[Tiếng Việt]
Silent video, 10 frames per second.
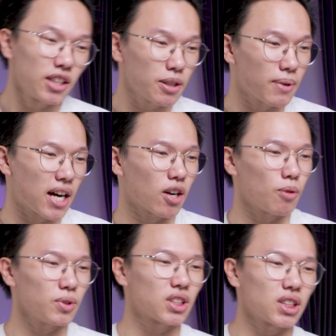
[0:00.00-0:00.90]
Nhưng mà
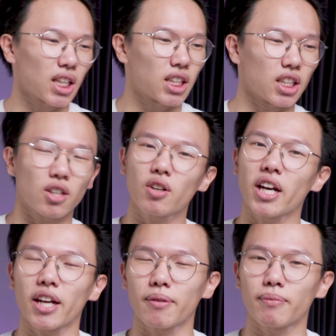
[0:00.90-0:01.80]
có một sự thật thì con
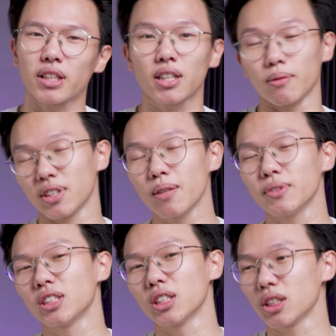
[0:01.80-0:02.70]
này mình cảm giác
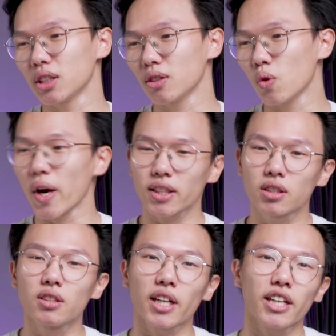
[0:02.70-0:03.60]
mình sợ ngoại
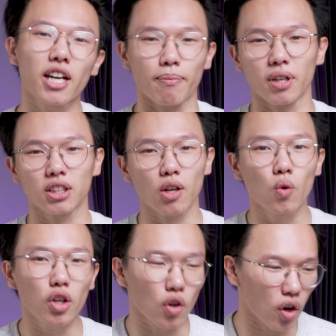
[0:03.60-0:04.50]
trừ cái điểm mà người ta
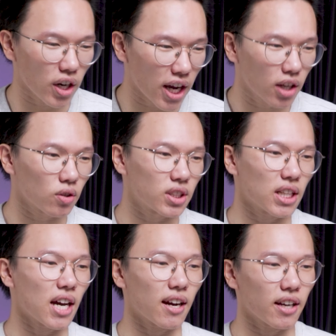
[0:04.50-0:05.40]
luôn nói đến đó
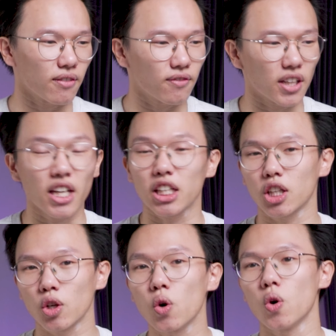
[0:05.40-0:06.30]
chính là cái vấn đề
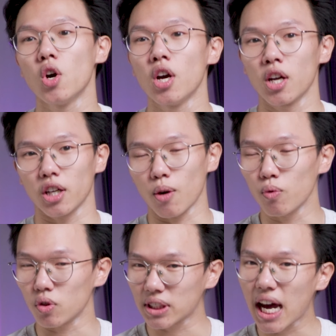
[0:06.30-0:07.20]
nhiệt độ nóng
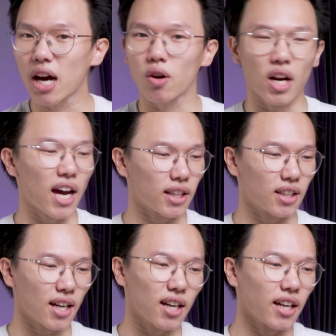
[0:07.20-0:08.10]
của nó ra còn lại
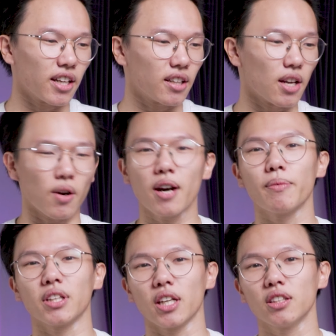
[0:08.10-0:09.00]
thì các cái điều khác
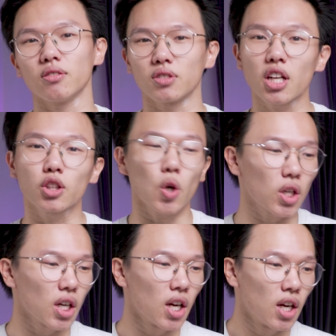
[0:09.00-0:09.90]
mình thấy rất là
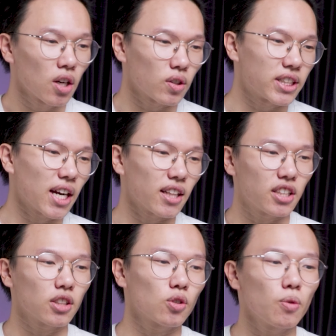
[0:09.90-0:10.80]
tốt đó chính là
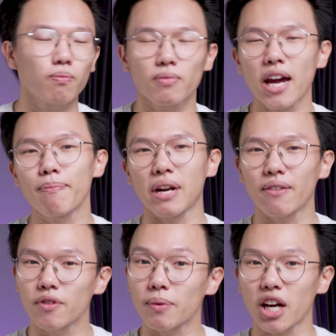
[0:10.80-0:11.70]
chiếc túp
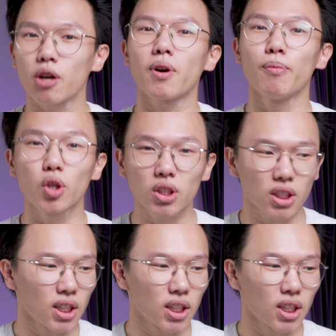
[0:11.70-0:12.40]
F15 phiên bản 2021